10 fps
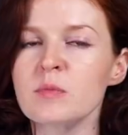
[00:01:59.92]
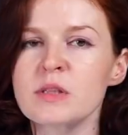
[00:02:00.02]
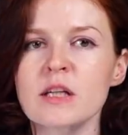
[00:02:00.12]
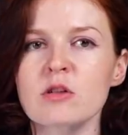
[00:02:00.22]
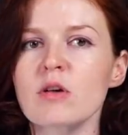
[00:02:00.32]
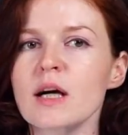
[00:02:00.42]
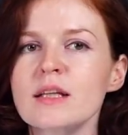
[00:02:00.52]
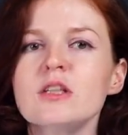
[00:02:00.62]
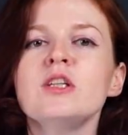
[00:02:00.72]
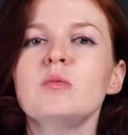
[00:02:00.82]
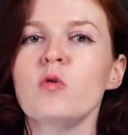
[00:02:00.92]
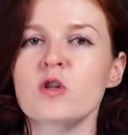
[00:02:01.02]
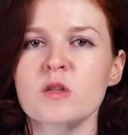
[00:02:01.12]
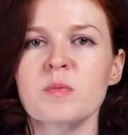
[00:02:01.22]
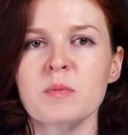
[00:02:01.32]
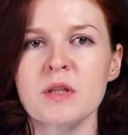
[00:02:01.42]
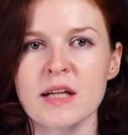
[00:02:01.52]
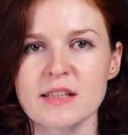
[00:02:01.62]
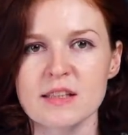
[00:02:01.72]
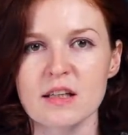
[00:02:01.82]
без которых она не может
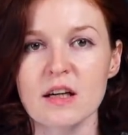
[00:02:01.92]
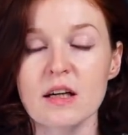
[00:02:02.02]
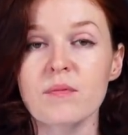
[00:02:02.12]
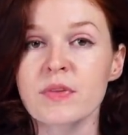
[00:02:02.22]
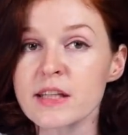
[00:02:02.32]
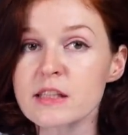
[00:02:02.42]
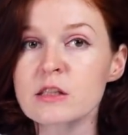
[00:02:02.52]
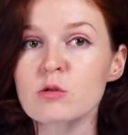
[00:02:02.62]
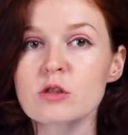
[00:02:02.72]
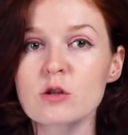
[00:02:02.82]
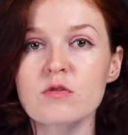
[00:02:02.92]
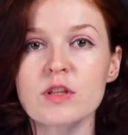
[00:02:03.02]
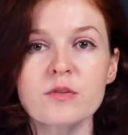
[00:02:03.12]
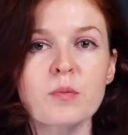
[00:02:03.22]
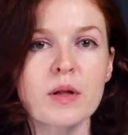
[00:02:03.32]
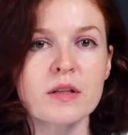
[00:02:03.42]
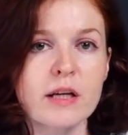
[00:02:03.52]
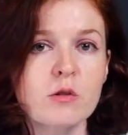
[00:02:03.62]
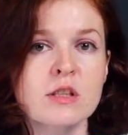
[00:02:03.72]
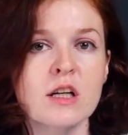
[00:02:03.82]
применяться. Если эти условия не
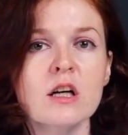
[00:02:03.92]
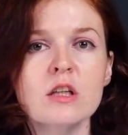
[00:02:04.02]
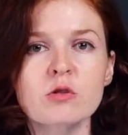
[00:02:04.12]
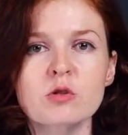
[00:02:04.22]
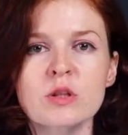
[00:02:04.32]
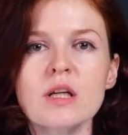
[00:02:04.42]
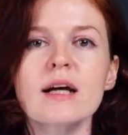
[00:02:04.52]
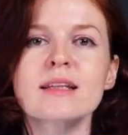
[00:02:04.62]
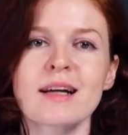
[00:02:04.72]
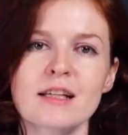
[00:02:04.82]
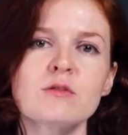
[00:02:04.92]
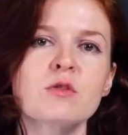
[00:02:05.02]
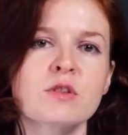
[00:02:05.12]
выполняются, то суды отказывают в